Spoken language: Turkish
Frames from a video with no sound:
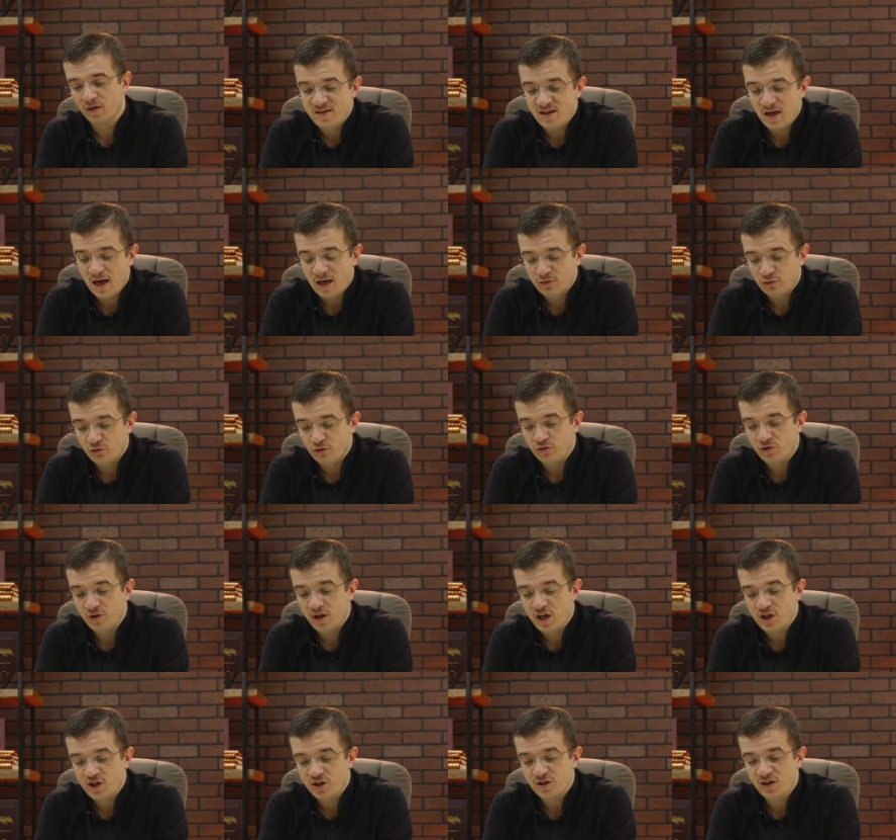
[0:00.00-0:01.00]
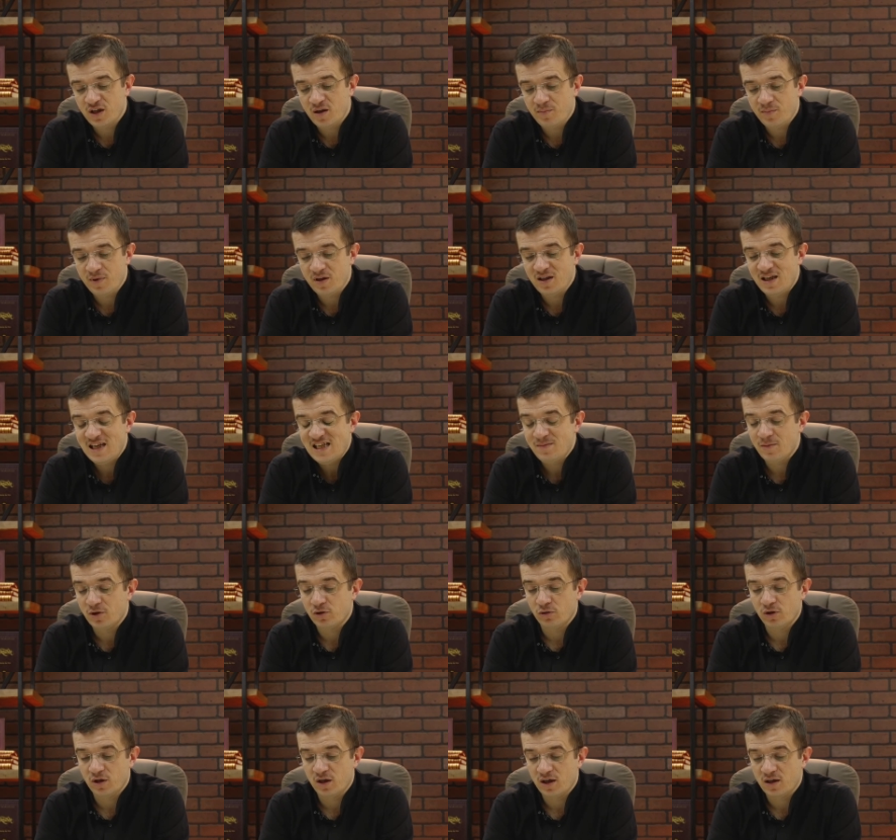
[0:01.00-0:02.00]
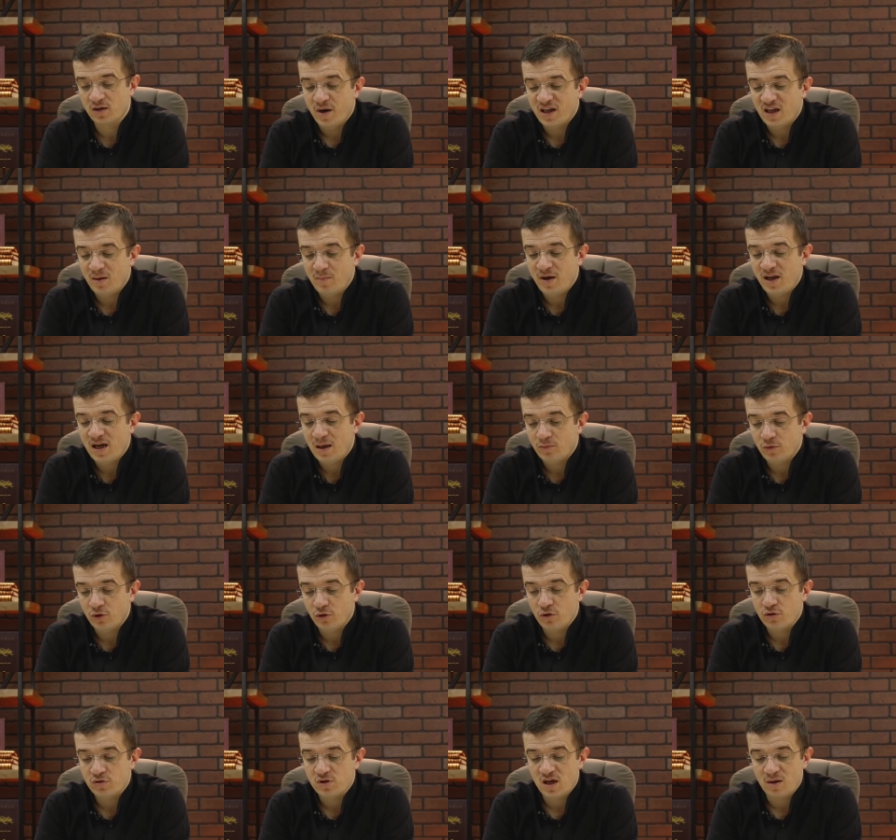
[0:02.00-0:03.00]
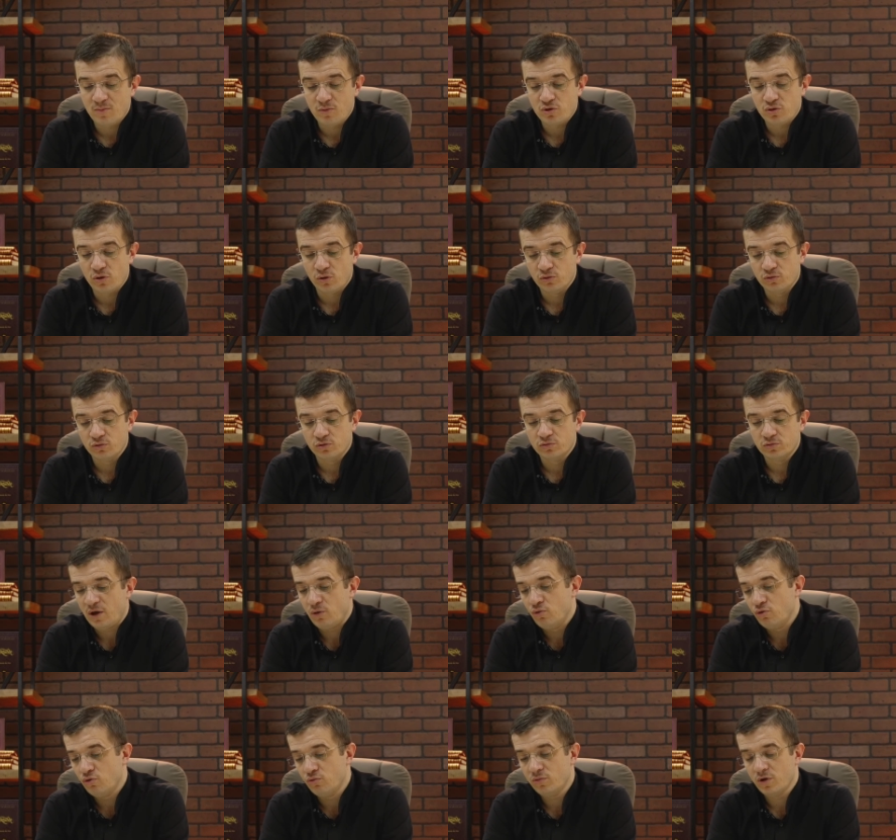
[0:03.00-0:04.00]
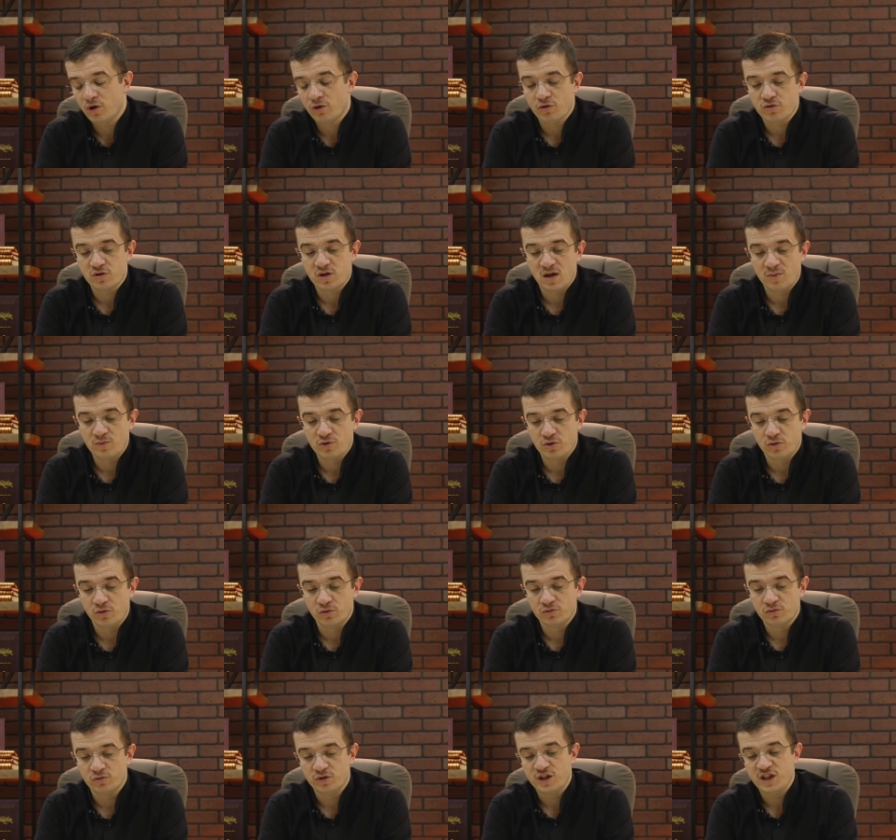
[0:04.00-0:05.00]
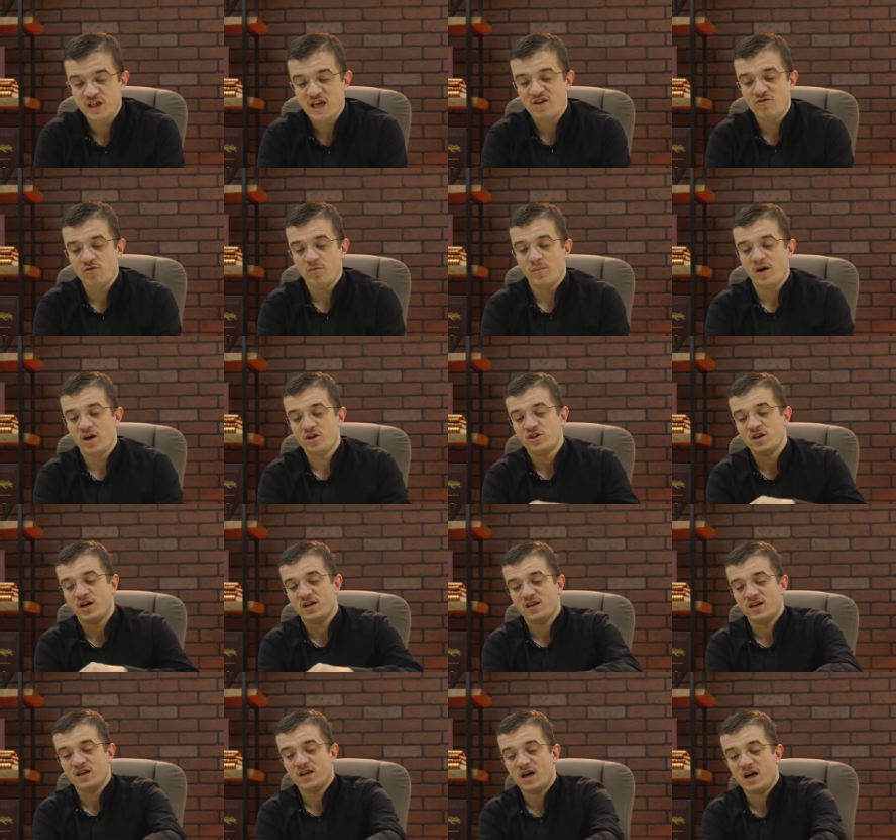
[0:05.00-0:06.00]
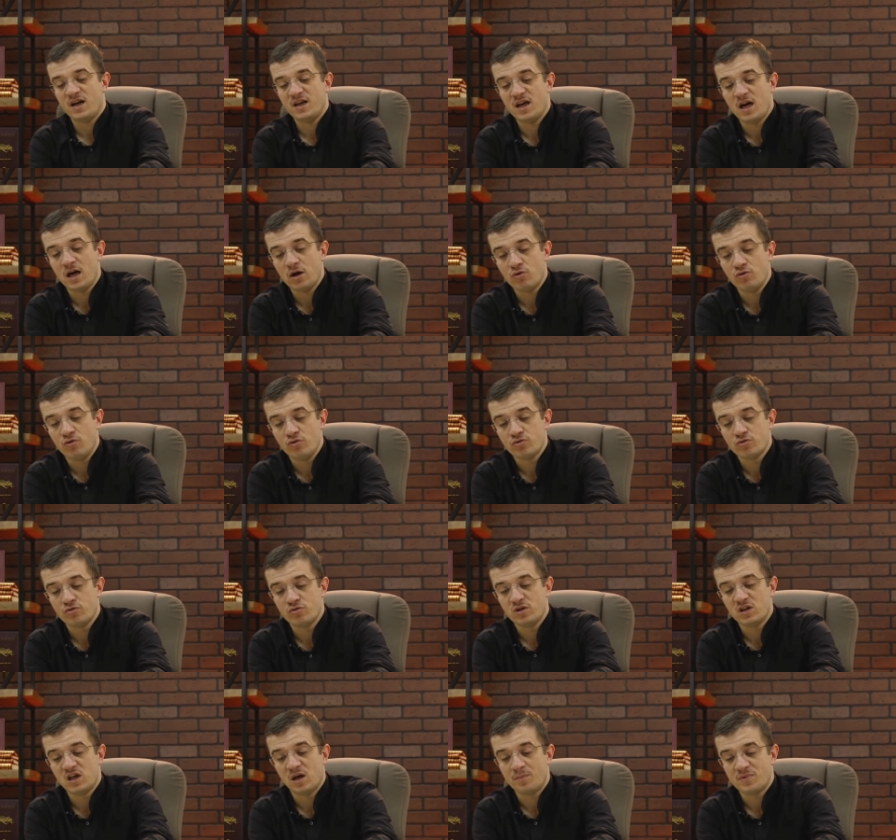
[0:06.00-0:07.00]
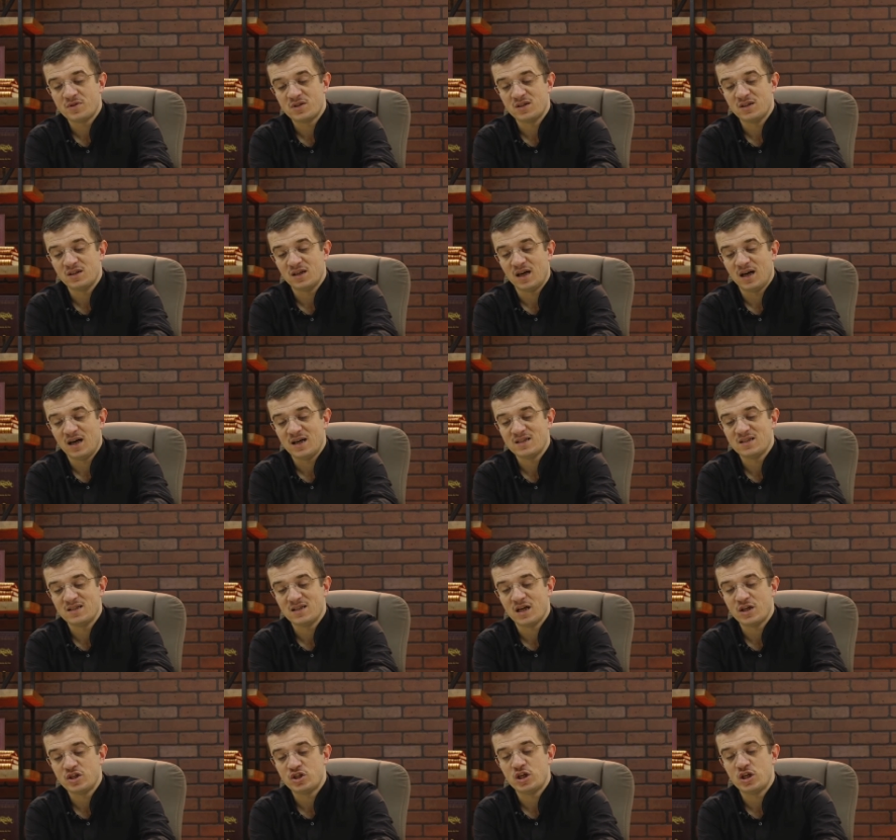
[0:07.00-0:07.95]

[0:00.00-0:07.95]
Risanur'un neşrine bir hizmet olarak bana menamda göstermiş olduğun yani uykumda göstermiş olduğun Yevmi Mahşer'de Gayya kuyusunun kapısının ağzından